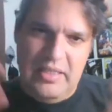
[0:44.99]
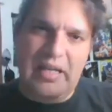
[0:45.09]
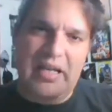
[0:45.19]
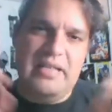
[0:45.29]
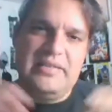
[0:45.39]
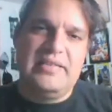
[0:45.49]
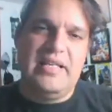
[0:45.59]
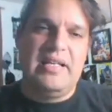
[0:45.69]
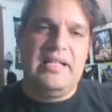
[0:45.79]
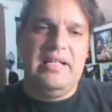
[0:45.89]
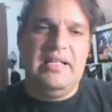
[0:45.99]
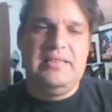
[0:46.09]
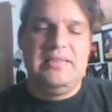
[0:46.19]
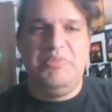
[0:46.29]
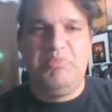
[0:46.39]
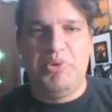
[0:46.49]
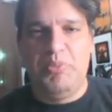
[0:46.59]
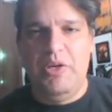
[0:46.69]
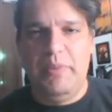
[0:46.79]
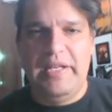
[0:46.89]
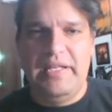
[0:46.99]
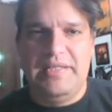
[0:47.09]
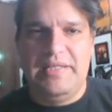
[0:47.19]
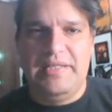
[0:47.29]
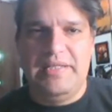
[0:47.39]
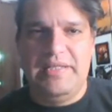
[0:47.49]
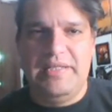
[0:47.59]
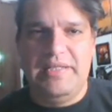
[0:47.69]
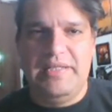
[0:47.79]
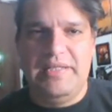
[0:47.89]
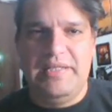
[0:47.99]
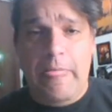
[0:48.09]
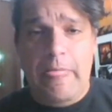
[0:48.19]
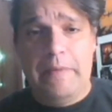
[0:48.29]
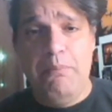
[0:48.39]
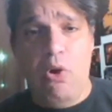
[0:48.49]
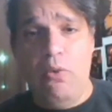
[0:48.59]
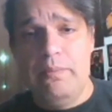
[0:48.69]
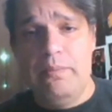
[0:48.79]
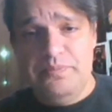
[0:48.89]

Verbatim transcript: é, sem esse problema aí, tá bom, pessoal? Bom,